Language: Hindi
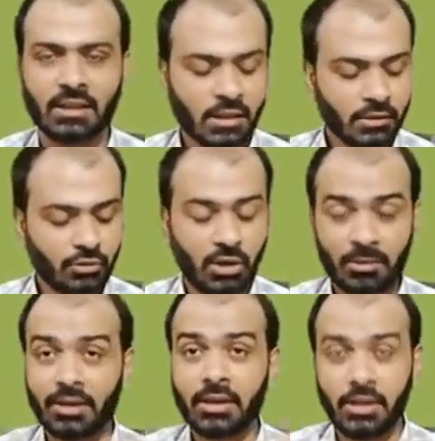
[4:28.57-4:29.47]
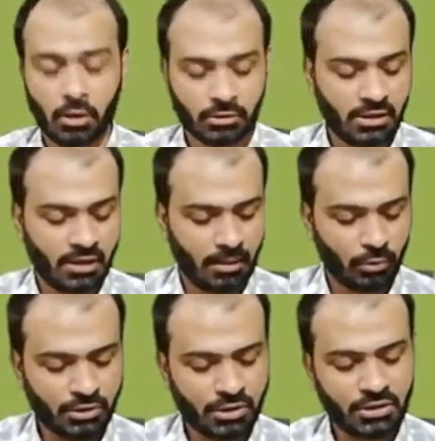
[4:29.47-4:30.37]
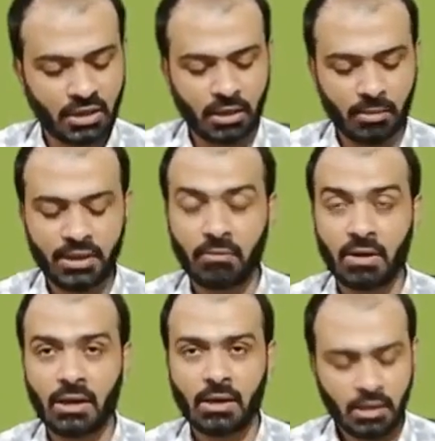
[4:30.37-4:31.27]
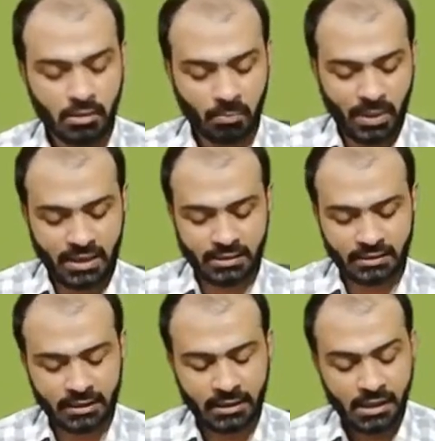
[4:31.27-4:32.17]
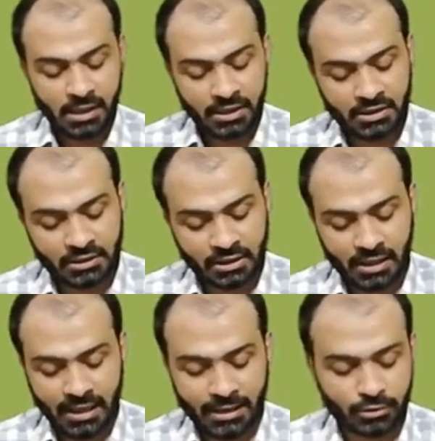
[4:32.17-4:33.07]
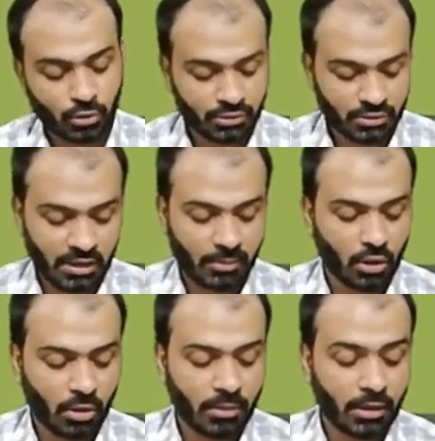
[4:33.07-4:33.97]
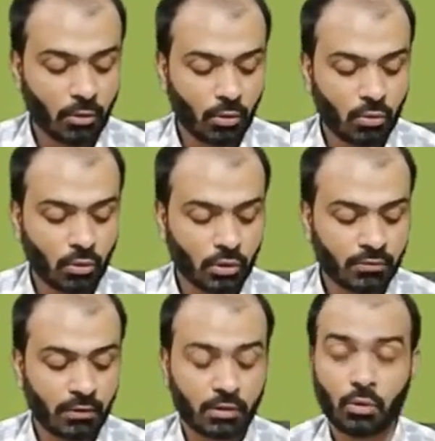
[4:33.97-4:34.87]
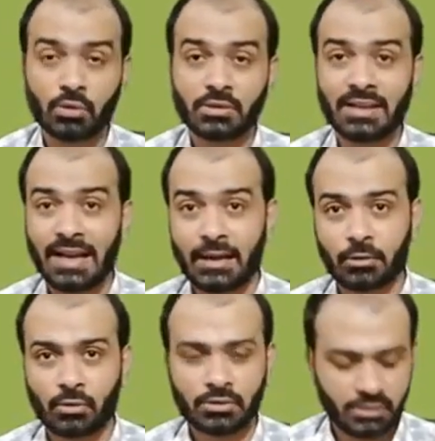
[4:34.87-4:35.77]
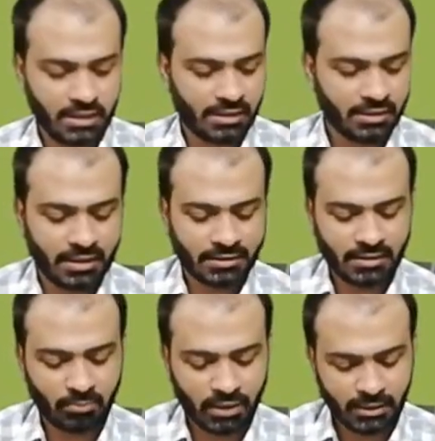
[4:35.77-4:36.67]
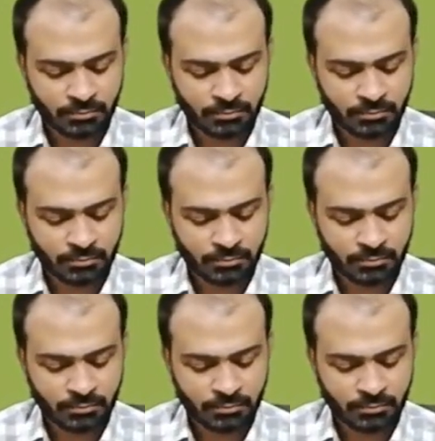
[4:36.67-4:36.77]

जो है बेटा डी राइबोज की शक्ल में ये वहां पाया जाता है इसी तरह हेग्जोस ये भी कॉमन है ग्लूकोज फ्रक्टोज ग्लैक्टोज ये इनकी एग्जाम्पल है